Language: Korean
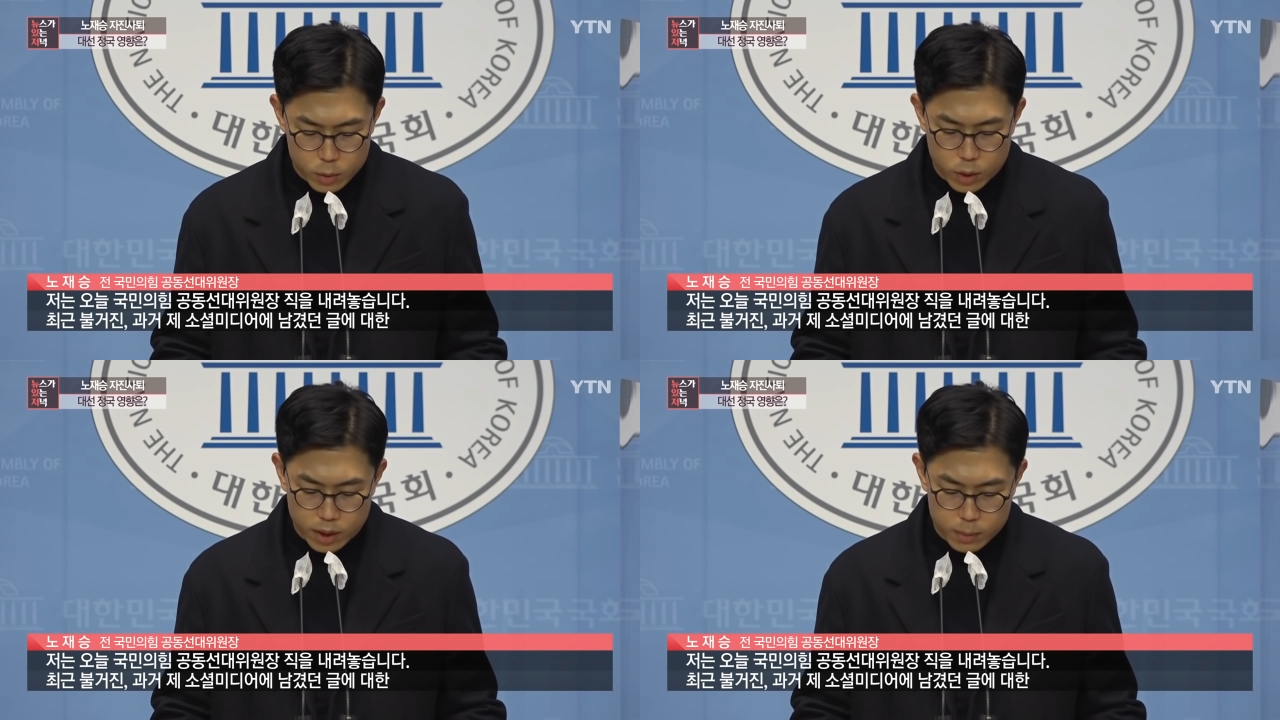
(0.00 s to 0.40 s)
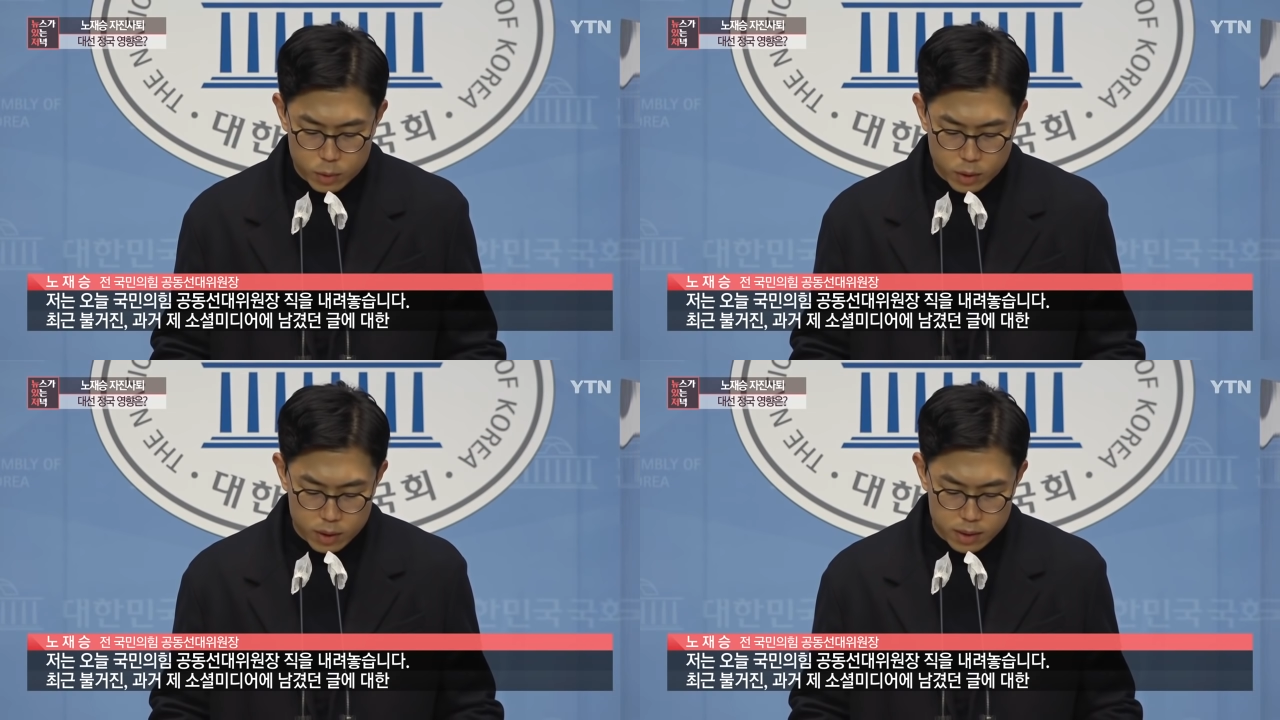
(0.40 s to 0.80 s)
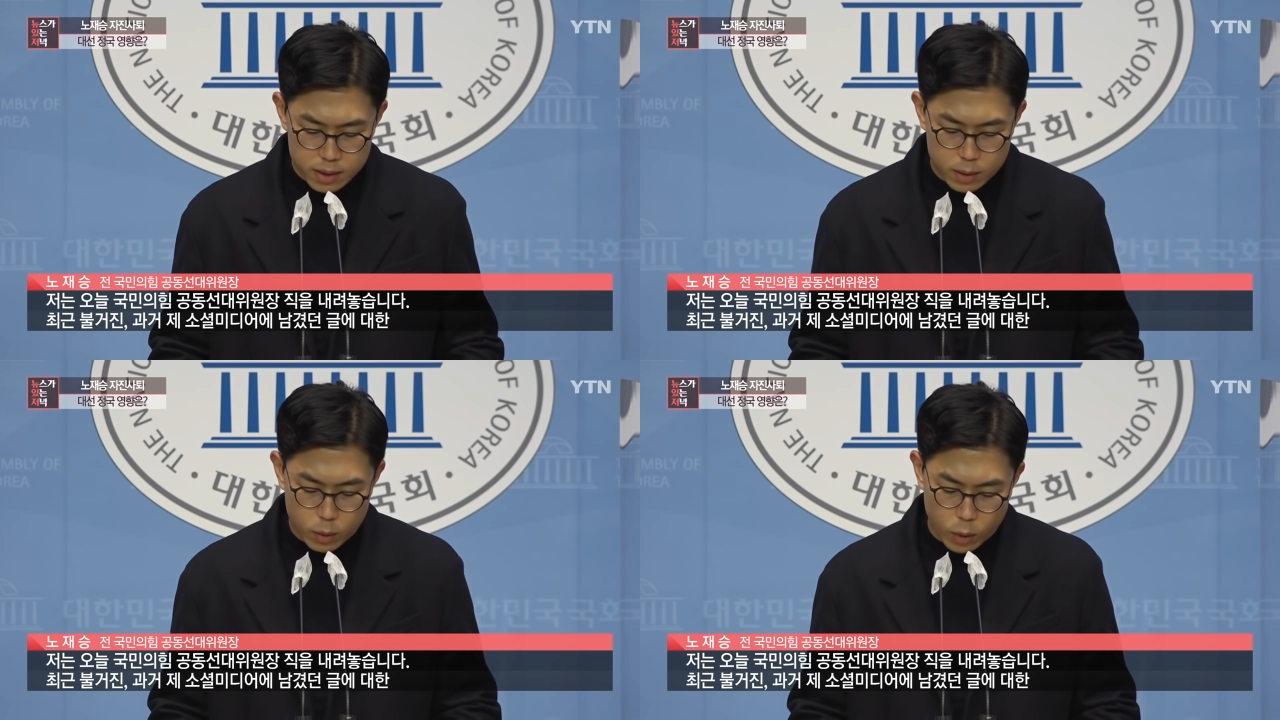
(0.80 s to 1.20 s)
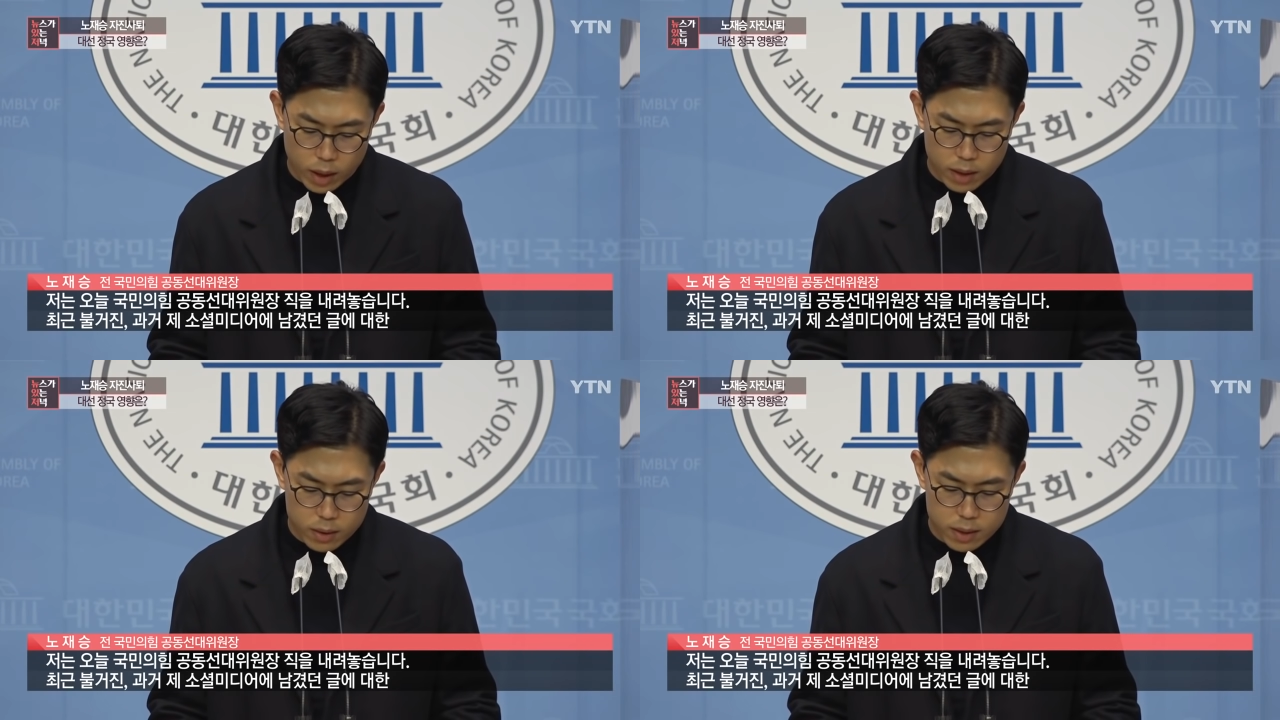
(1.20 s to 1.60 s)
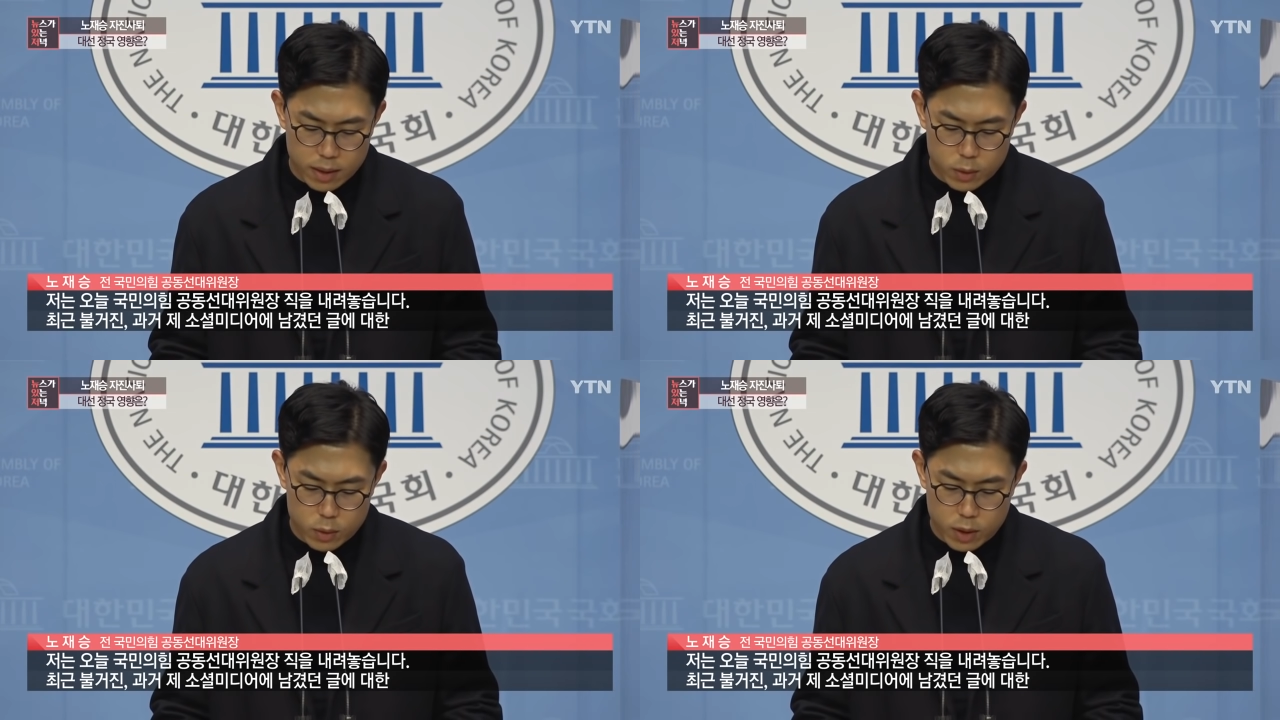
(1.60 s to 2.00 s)
최근 불거진 과거 제
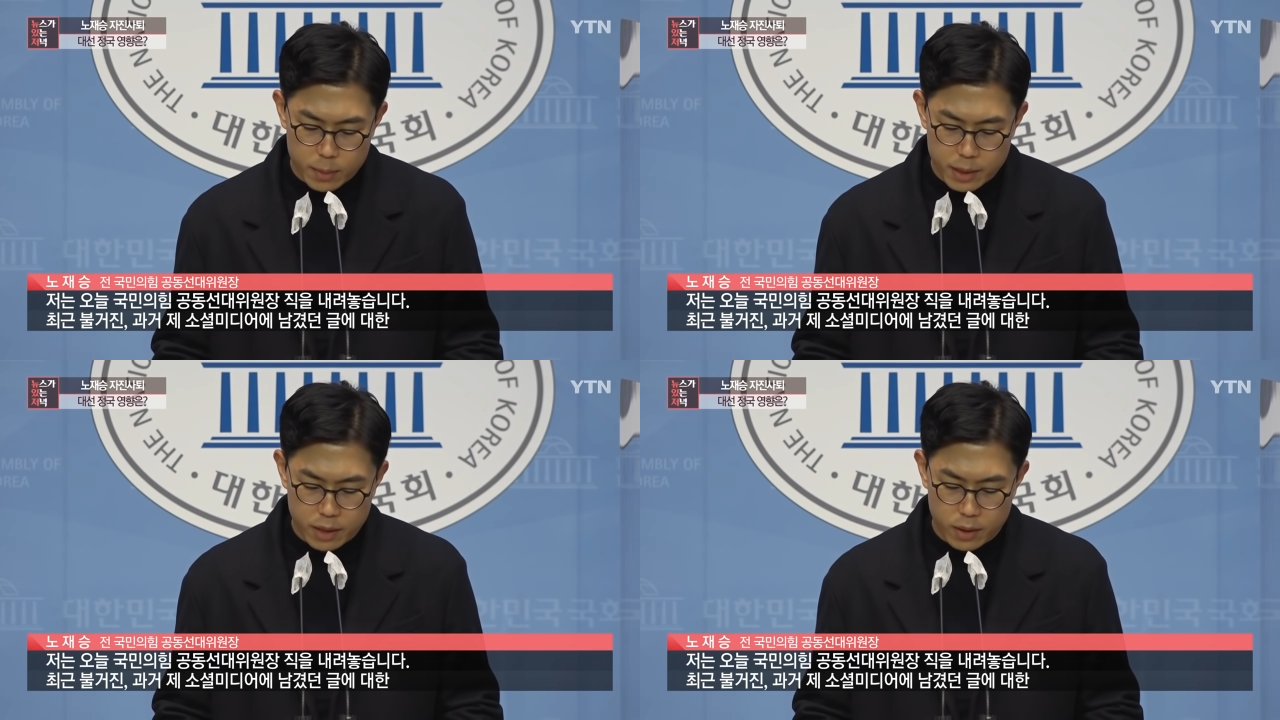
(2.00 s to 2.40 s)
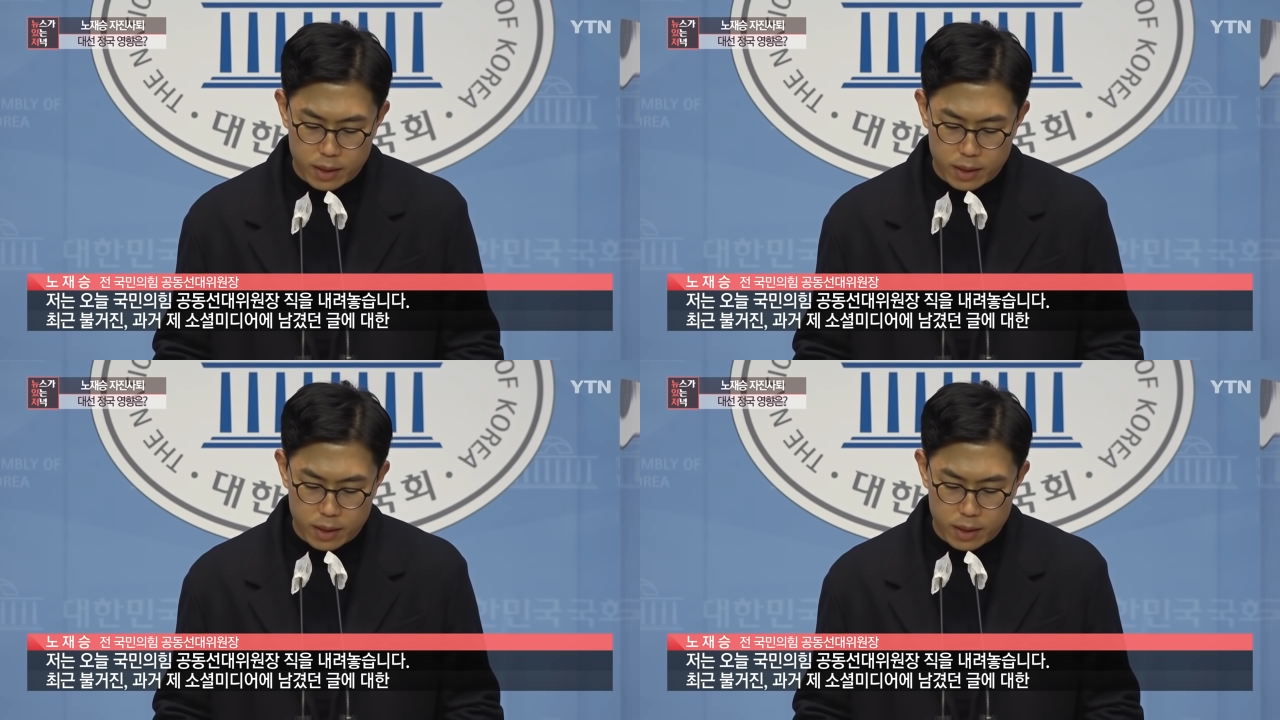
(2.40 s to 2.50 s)
소셜미디어에